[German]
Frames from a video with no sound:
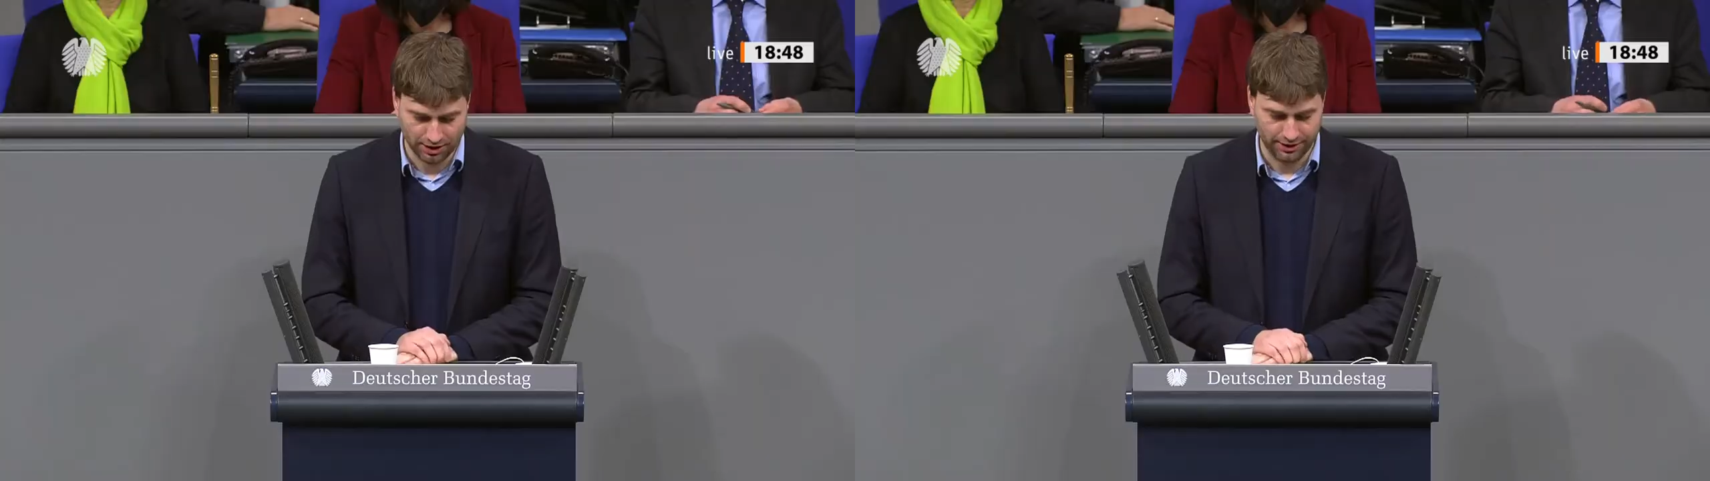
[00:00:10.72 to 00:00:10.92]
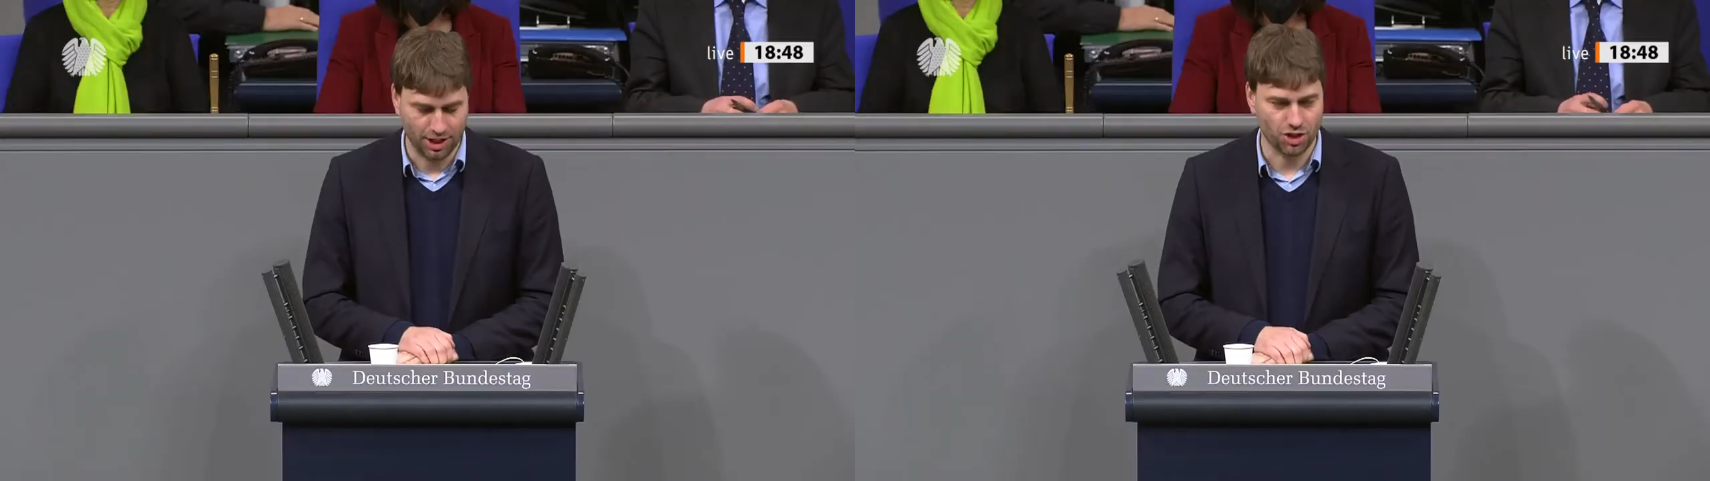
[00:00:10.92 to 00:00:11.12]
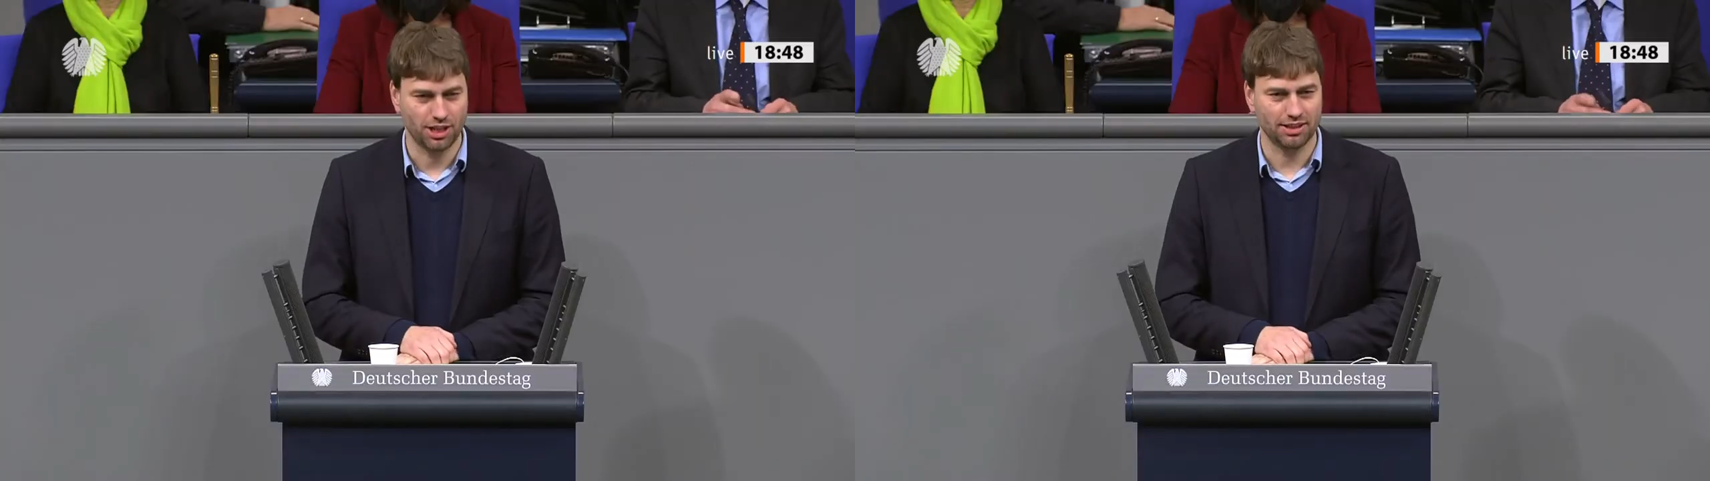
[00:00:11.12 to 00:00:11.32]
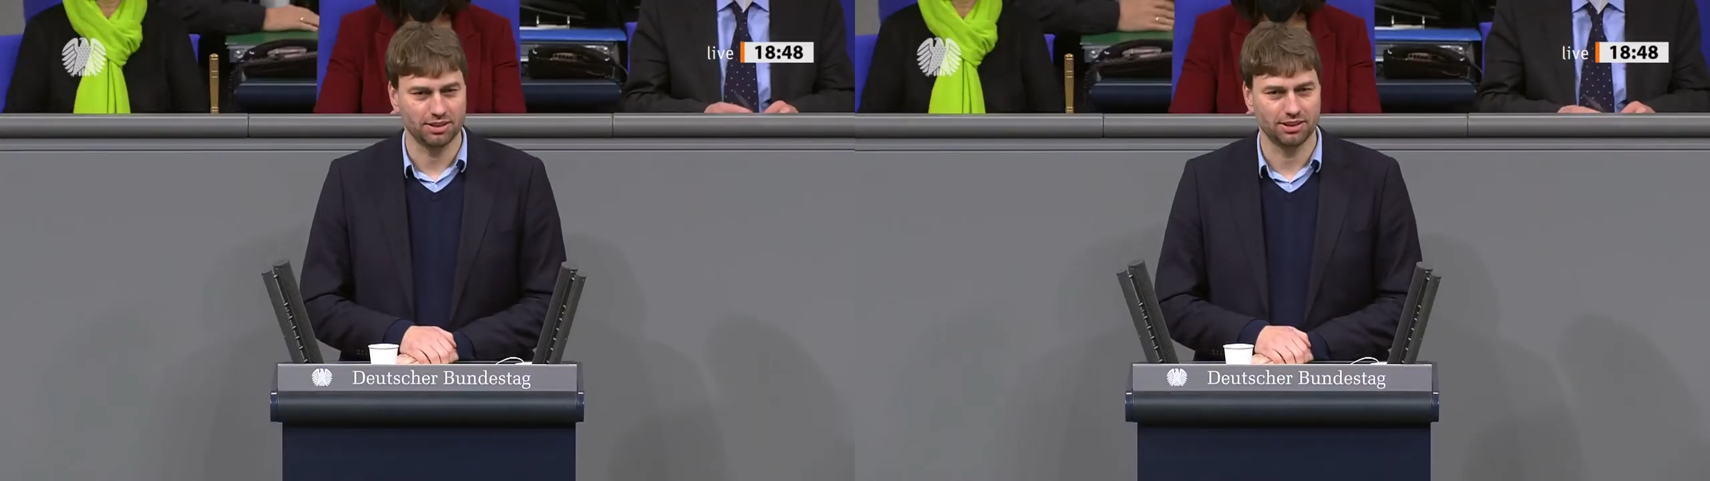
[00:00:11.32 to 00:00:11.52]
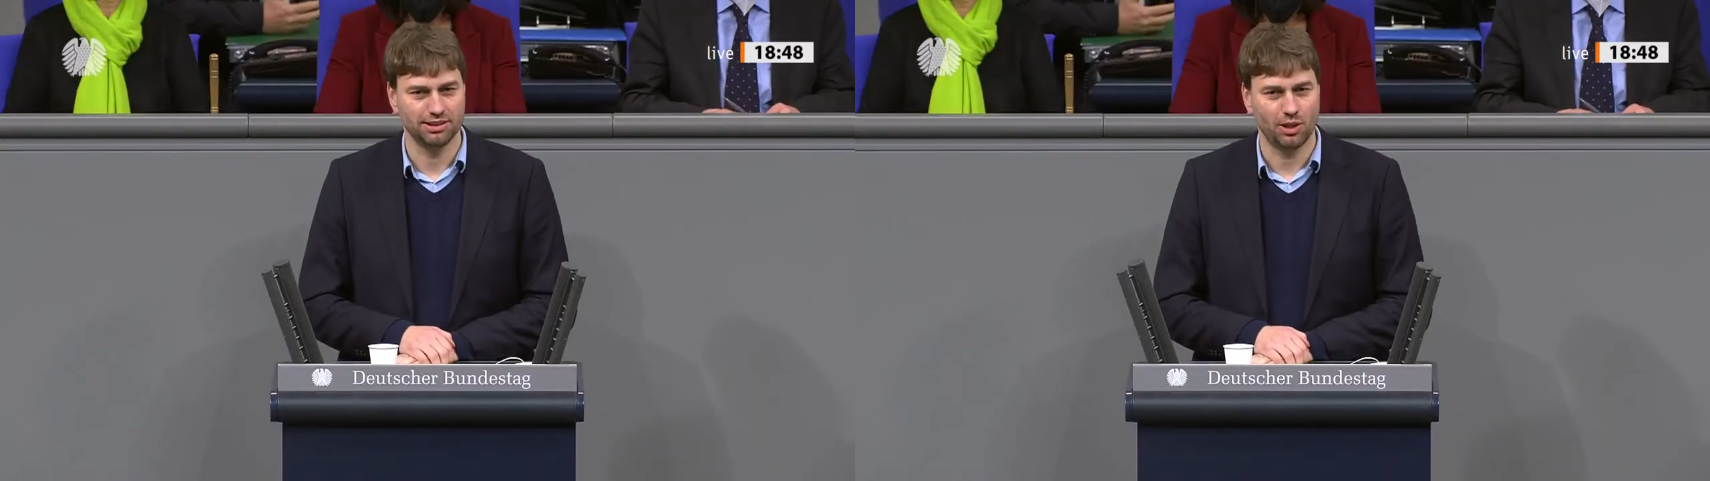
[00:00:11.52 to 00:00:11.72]
in der
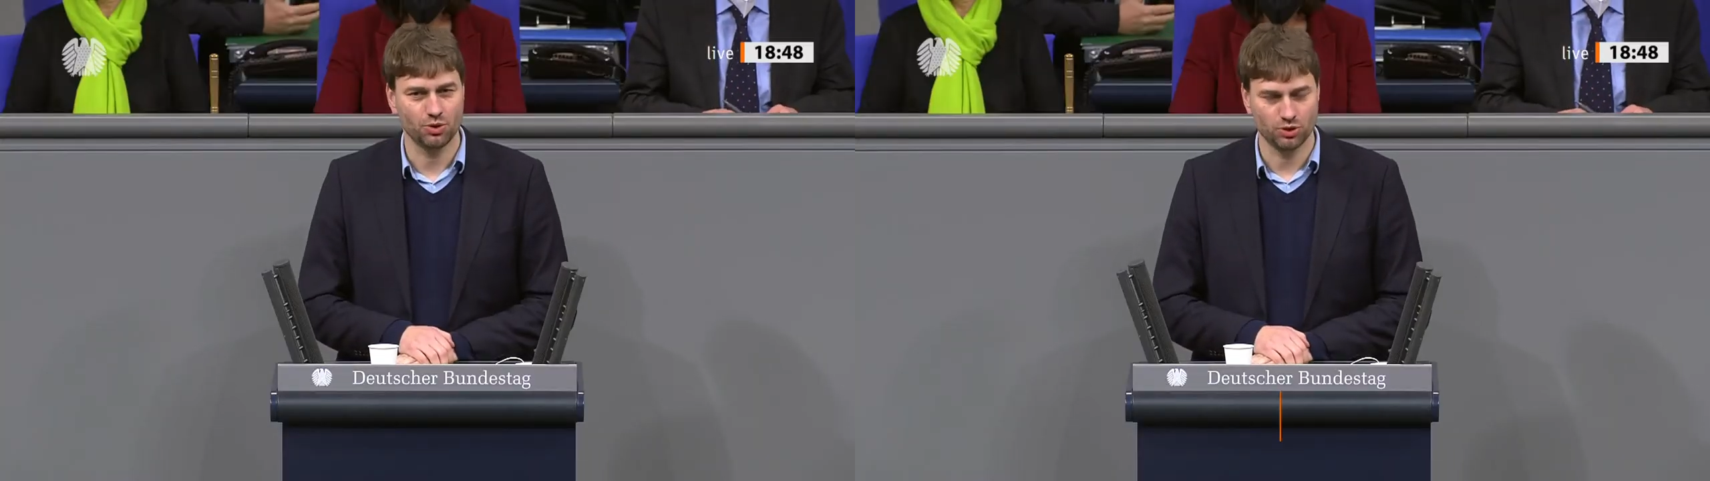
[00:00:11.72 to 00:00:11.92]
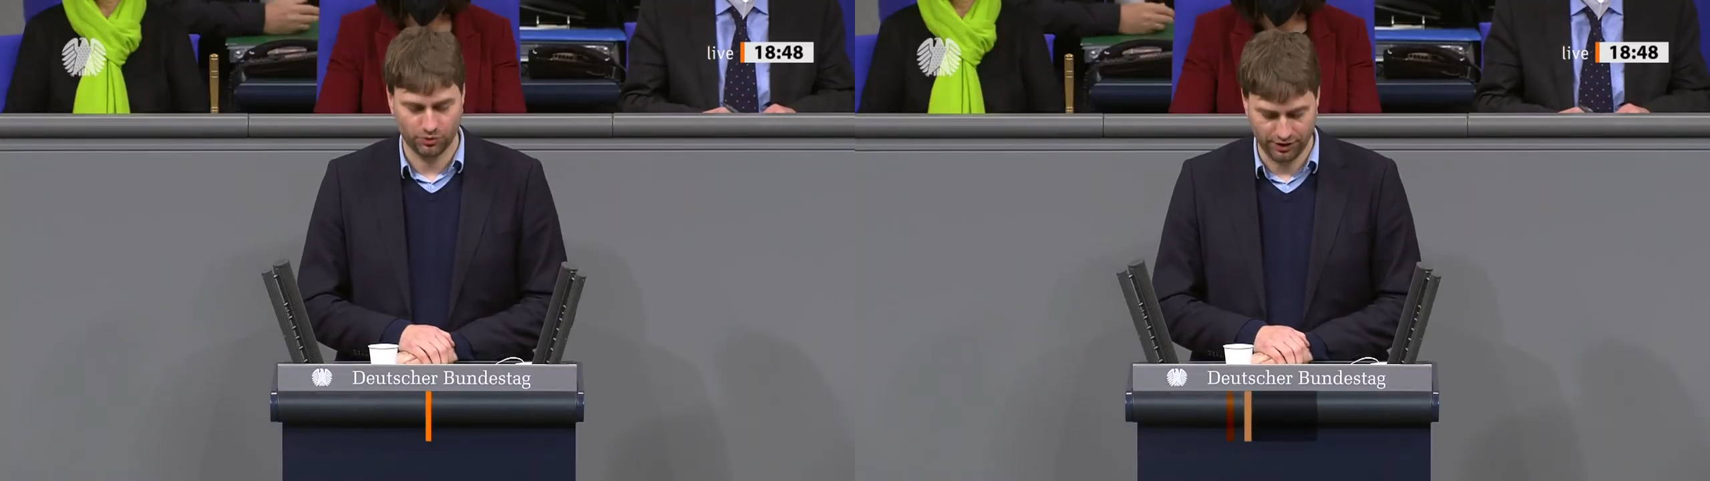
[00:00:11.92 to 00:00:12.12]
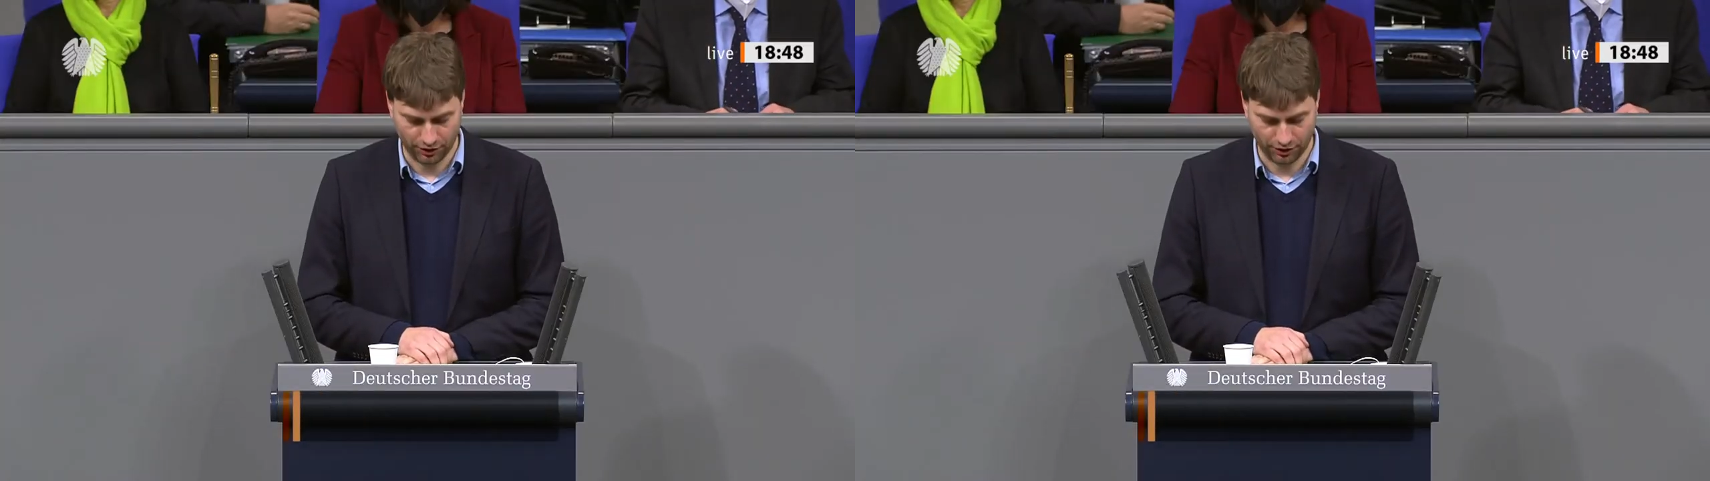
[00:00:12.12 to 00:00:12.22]
Stadt genauso wie